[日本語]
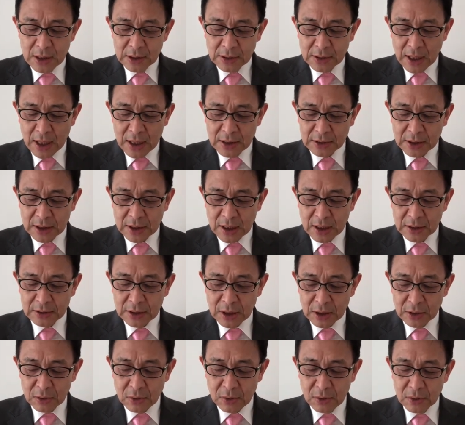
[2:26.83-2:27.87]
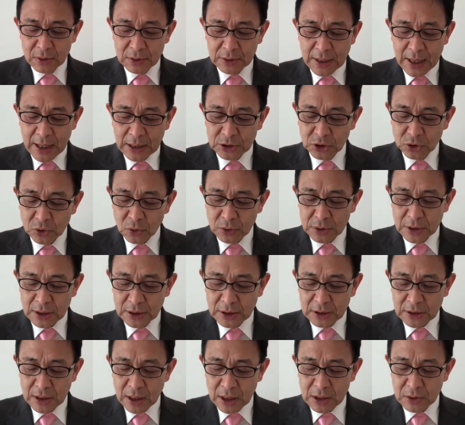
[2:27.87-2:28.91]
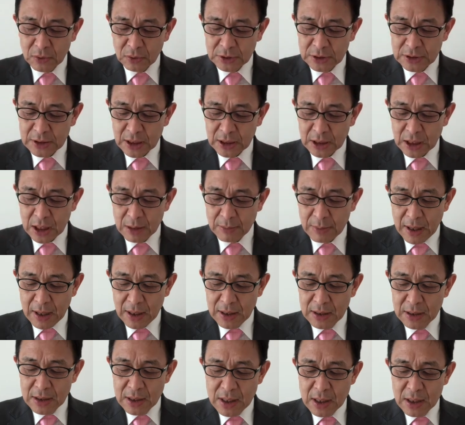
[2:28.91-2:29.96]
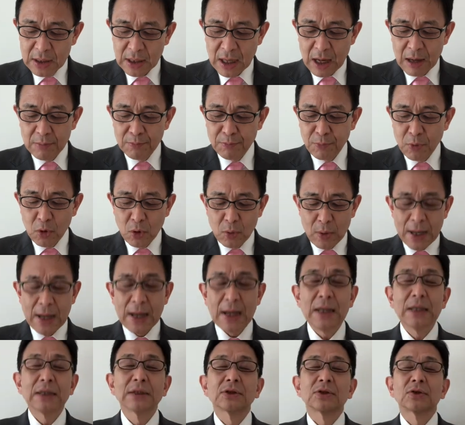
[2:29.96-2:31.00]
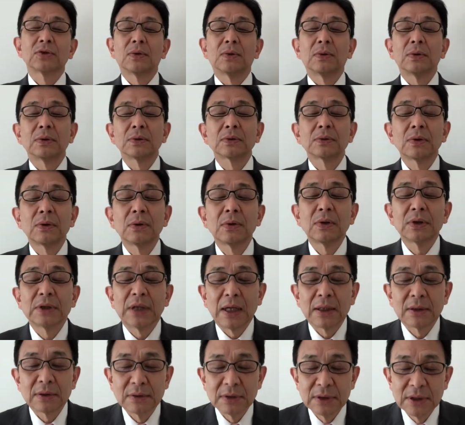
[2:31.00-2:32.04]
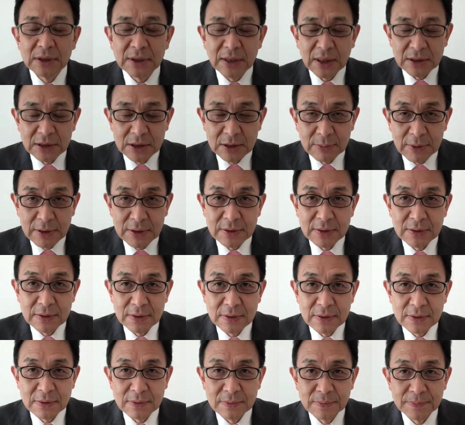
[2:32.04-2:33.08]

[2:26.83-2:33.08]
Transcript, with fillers: 短期間での過剰な期待をしなければ漢方は相当役に立ちます